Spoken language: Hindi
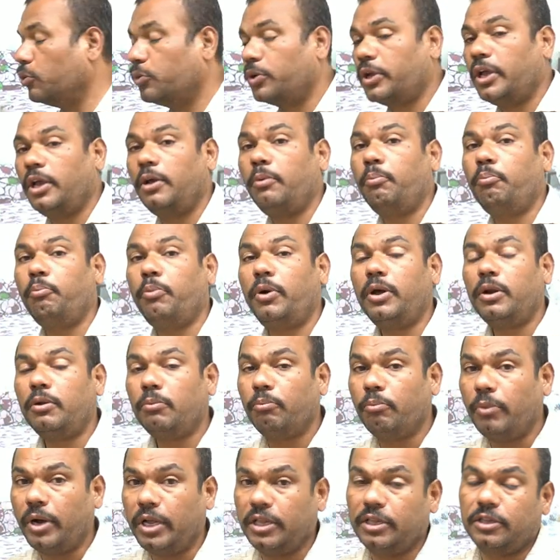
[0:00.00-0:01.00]
के पर
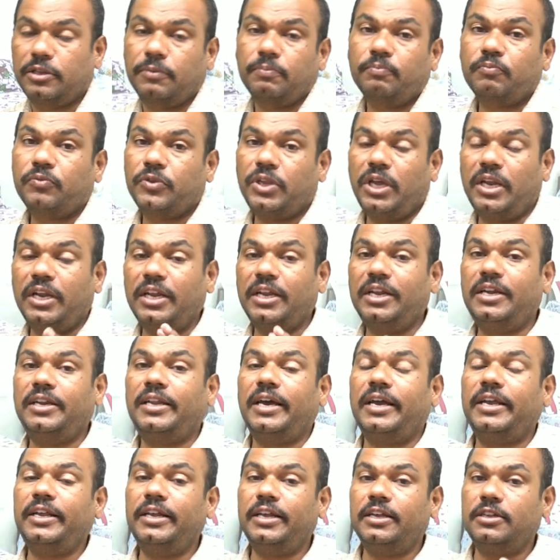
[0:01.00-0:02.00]
मंथ यानी कि
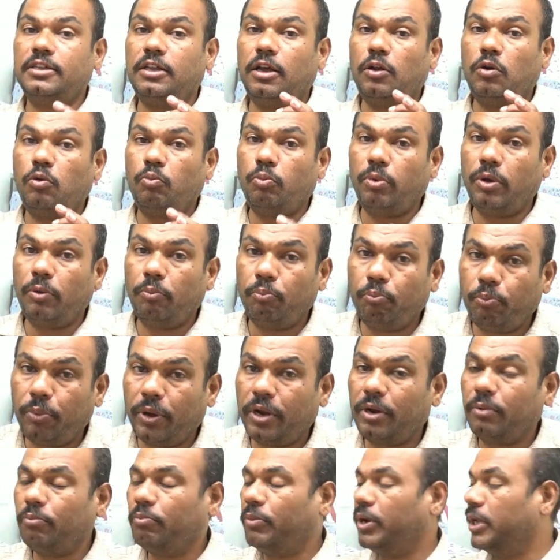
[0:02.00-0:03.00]
ढाई हज़ार रुपये
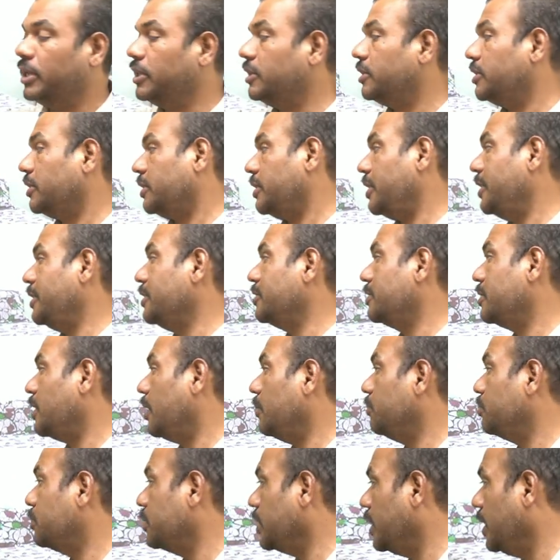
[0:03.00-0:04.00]
पर मंथ के
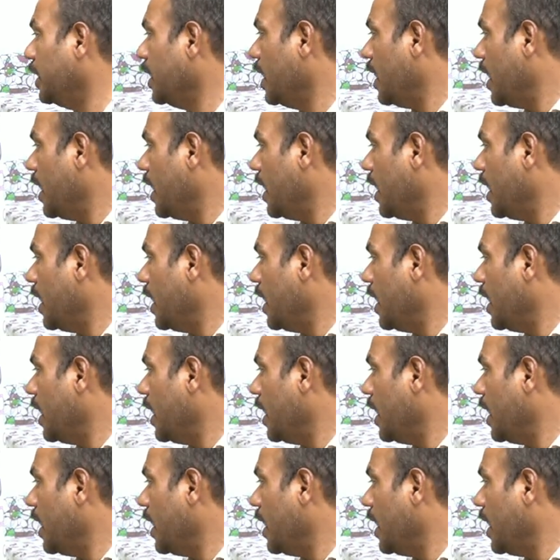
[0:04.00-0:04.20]
हिसाब से